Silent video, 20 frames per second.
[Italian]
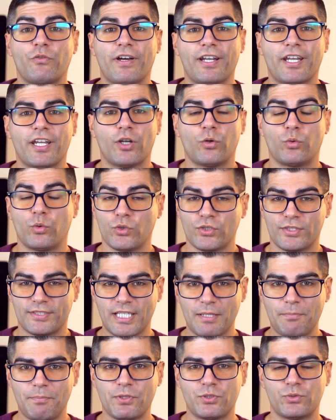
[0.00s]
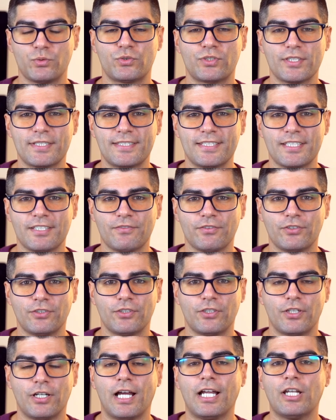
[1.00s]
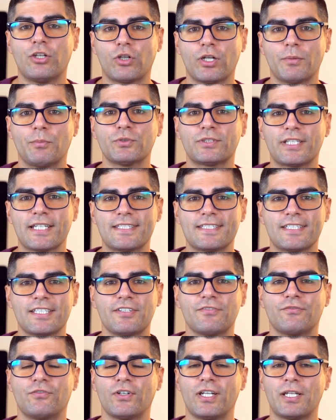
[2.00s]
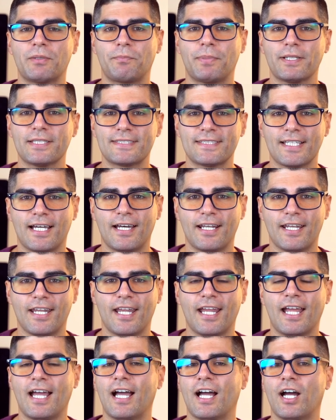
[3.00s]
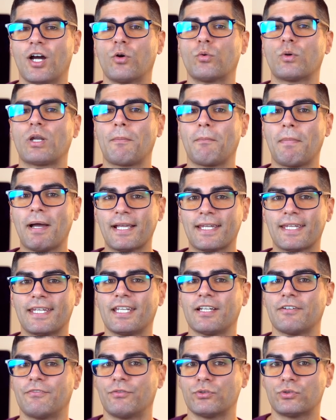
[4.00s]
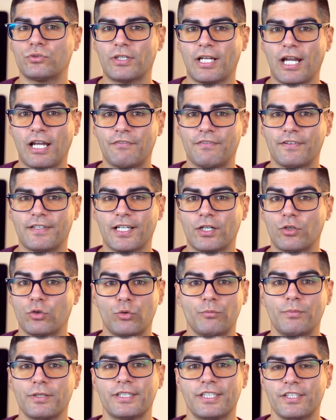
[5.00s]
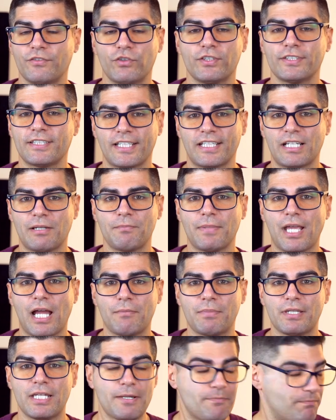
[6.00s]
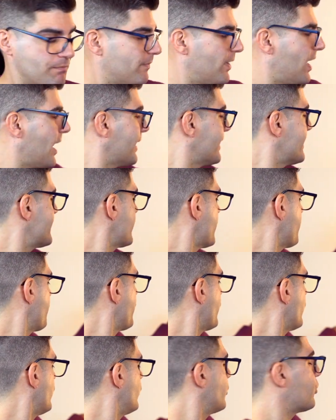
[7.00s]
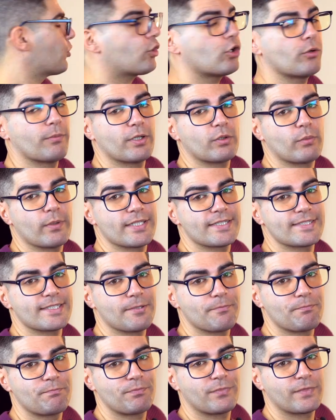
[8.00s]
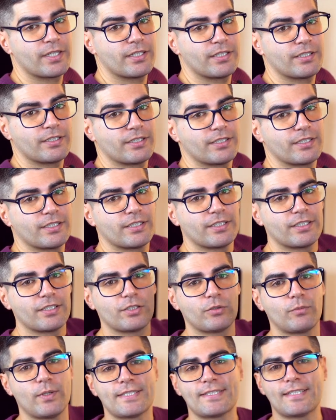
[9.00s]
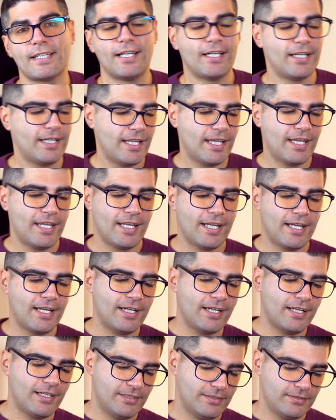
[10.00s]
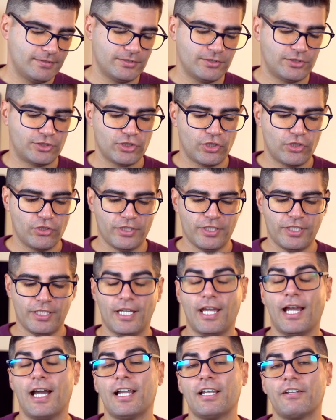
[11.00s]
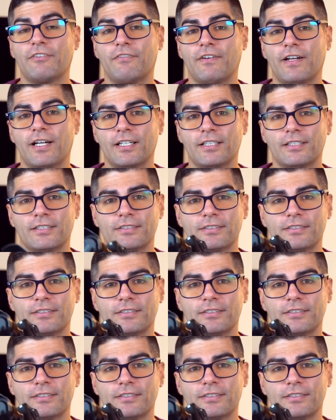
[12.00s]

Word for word: fare uno step successivo, allora potresti voler passare a una macchina fotografica con obiettivo intercambiabile, ad esempio come questa. Questa è la Sony Alpha